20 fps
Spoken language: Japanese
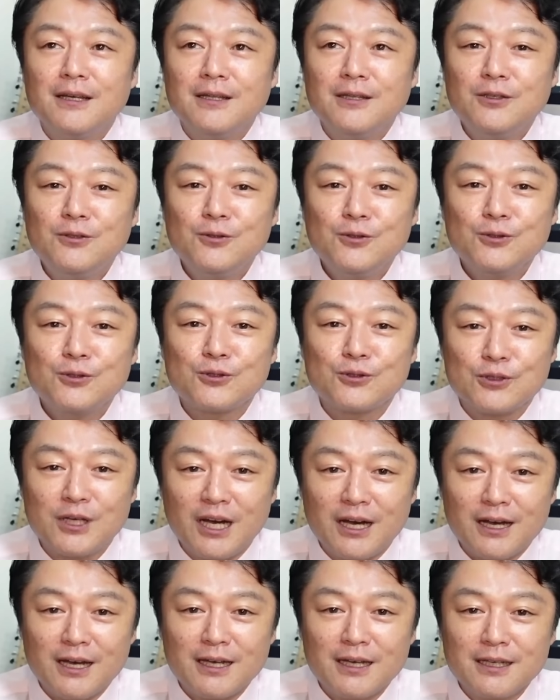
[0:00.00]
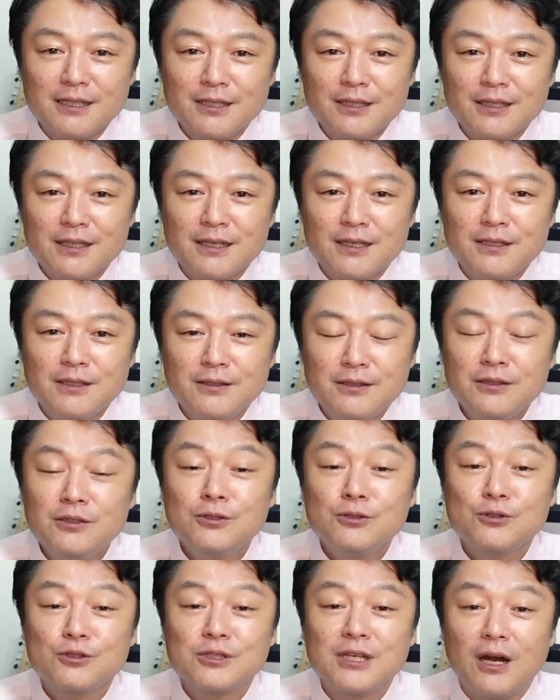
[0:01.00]
ニュースが
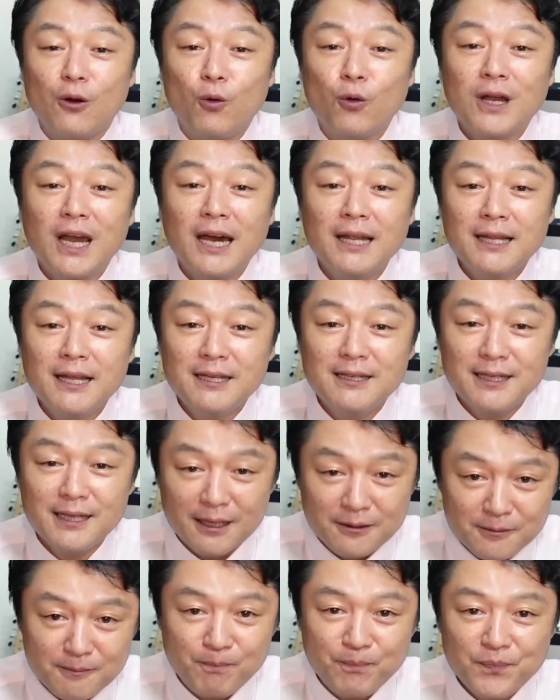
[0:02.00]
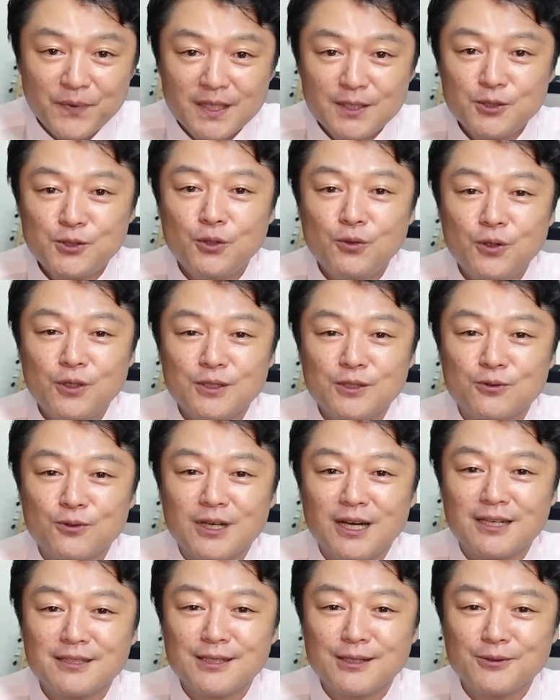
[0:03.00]
ニュースがお金になる視聴率
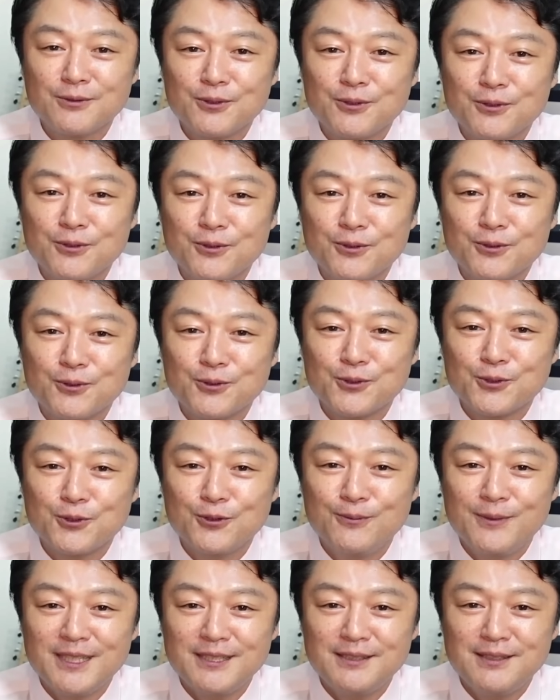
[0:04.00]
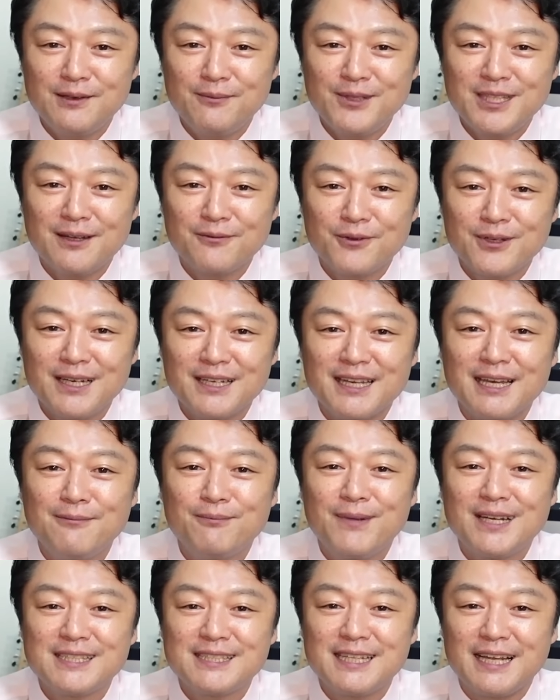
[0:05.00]
を稼ぐということを証明してみたのが
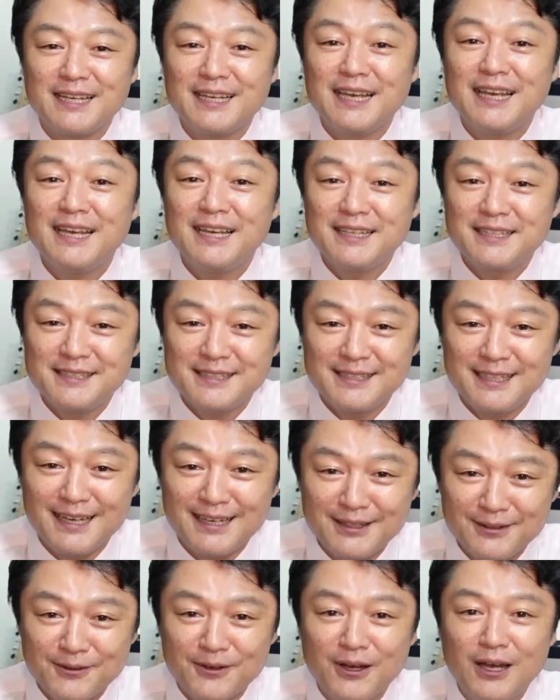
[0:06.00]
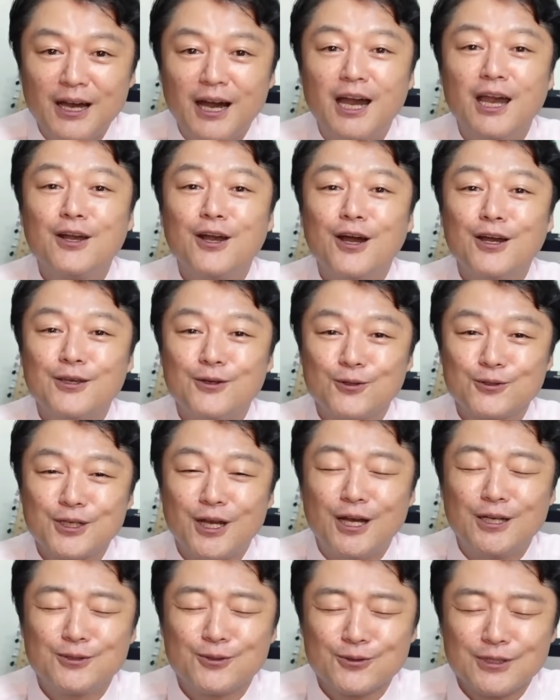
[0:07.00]
現場時代現役時代の早川博
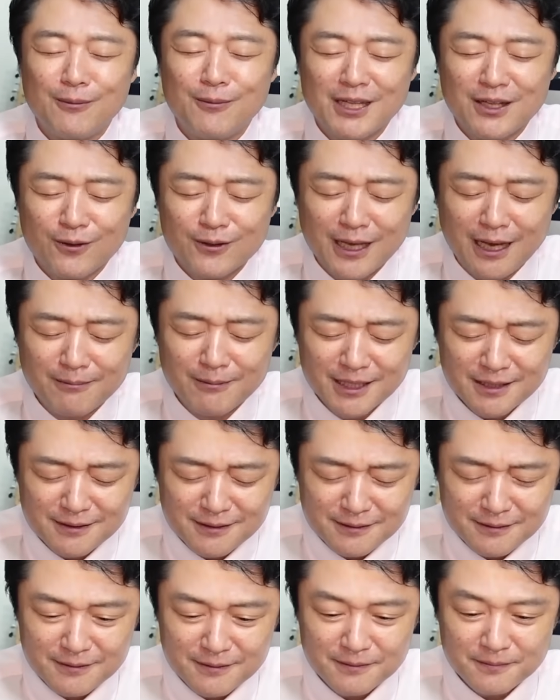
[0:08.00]
会長様でございます